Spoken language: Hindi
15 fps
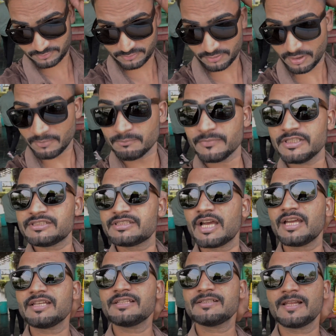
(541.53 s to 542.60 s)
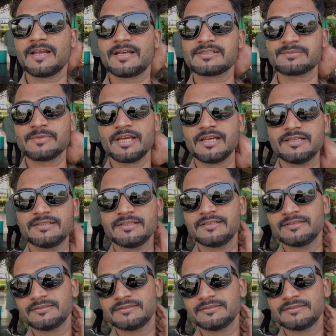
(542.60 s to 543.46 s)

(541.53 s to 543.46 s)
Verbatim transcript: तो हम भी चाय की तलाश में आए थे